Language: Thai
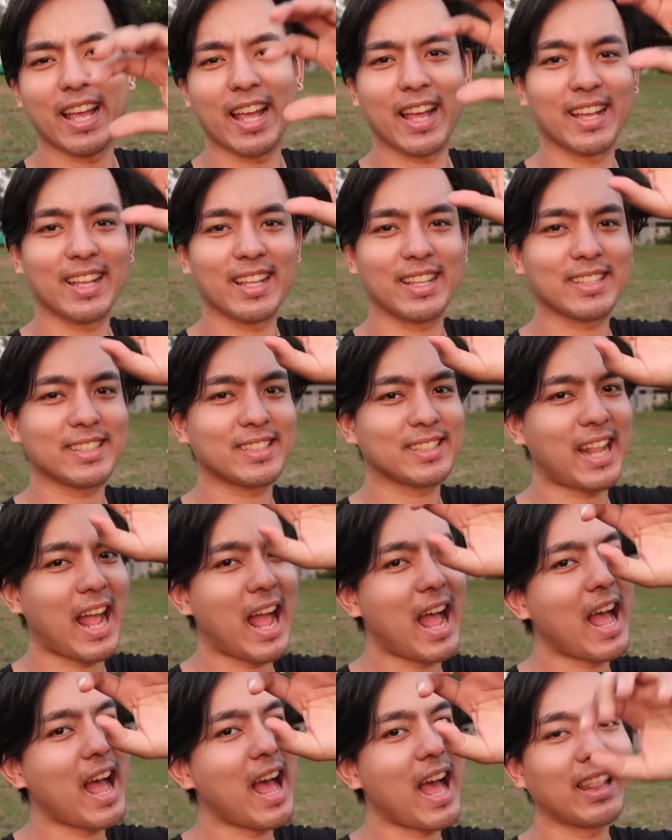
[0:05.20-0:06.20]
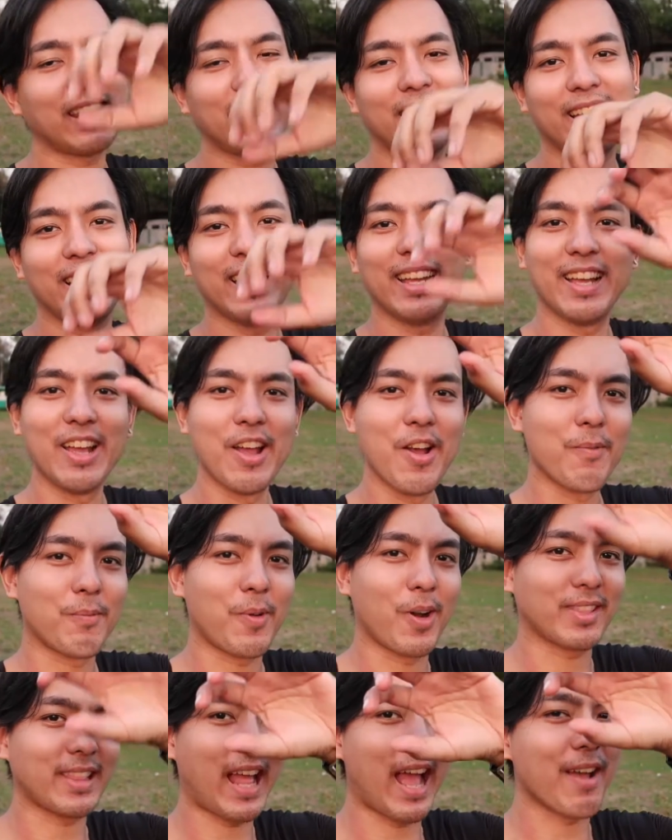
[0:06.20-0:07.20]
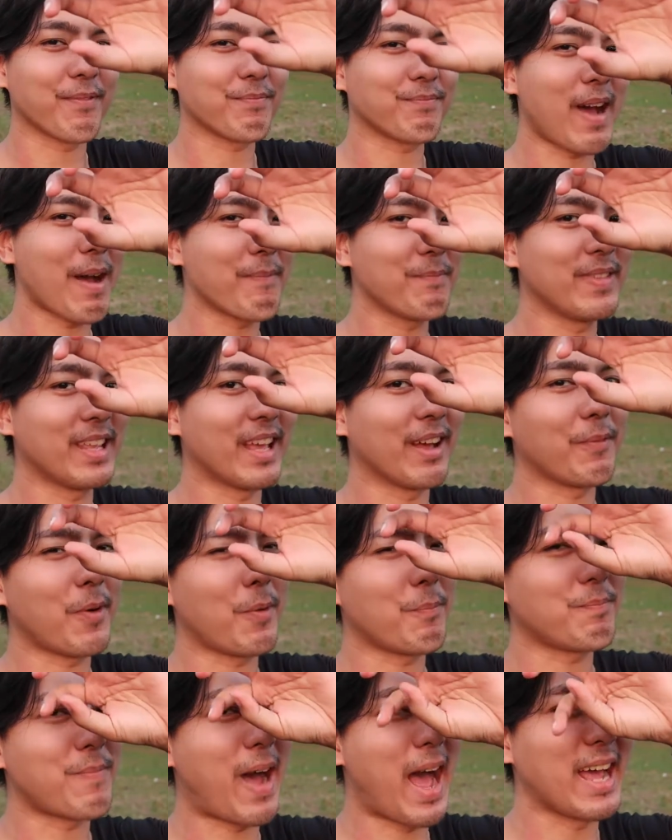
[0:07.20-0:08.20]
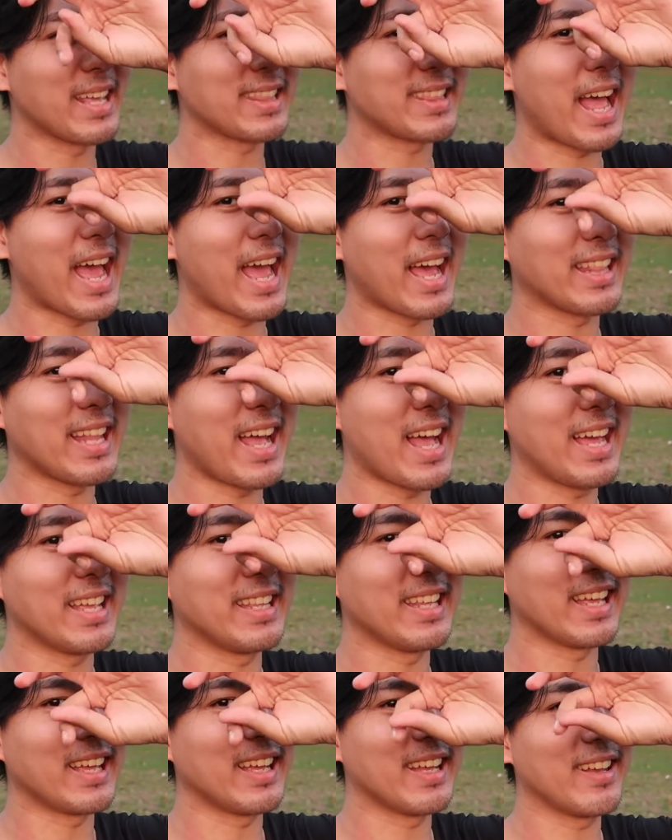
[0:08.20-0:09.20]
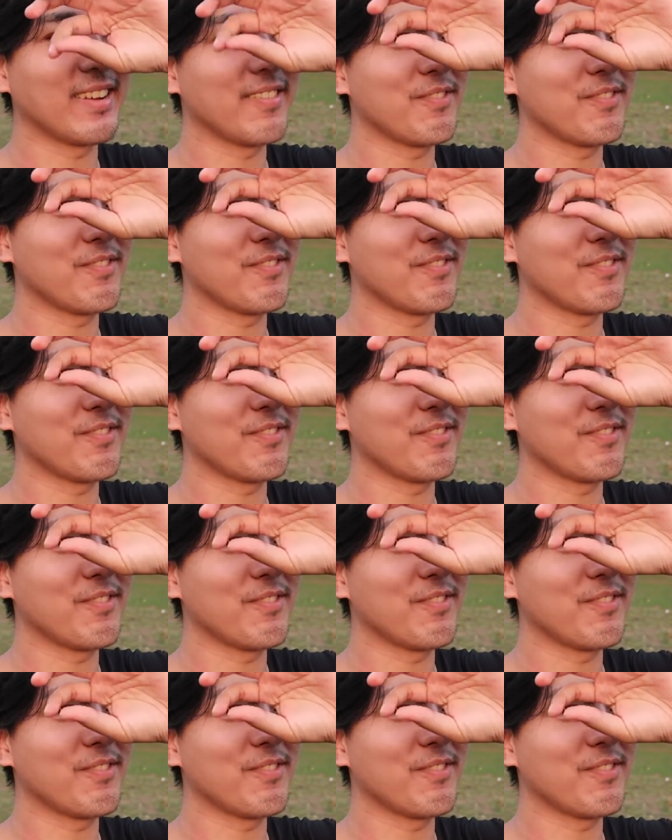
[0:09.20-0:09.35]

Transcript: เนี่ย นานเลยพอแตะปั๊บเนี่ยพอปลายแตะได้เนี่ย